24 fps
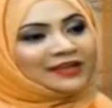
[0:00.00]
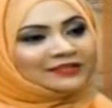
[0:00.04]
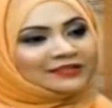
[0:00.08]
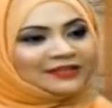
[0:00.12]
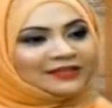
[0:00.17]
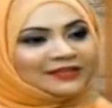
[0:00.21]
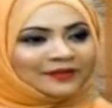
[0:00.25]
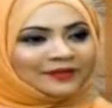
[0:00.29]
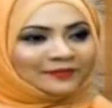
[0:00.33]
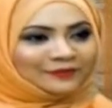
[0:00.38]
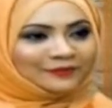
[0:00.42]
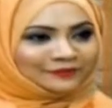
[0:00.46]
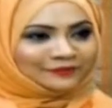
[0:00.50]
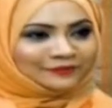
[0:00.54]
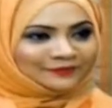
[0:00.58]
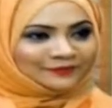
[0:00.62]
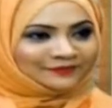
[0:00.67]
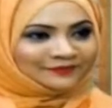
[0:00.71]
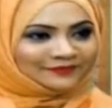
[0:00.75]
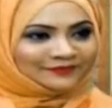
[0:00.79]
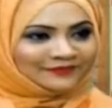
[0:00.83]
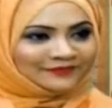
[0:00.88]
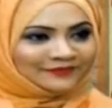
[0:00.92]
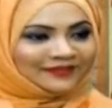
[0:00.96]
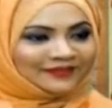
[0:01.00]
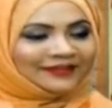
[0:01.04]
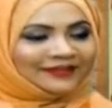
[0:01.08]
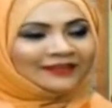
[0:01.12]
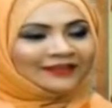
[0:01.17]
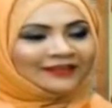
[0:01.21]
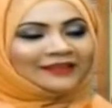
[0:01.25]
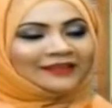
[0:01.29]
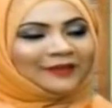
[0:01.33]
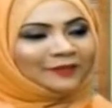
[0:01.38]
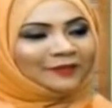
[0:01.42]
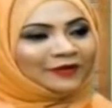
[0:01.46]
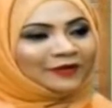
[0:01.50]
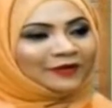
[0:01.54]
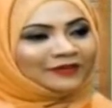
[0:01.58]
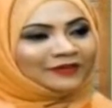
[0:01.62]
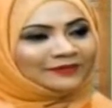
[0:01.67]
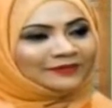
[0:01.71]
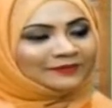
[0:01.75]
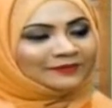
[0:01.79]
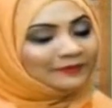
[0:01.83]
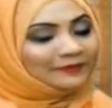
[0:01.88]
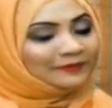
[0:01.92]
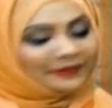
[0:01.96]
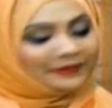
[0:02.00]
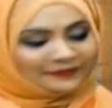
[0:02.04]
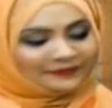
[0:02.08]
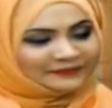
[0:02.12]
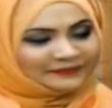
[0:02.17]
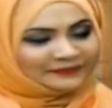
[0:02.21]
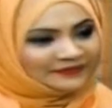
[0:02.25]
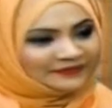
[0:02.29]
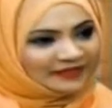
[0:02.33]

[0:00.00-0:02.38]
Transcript: একটা খাবো তারপরে বা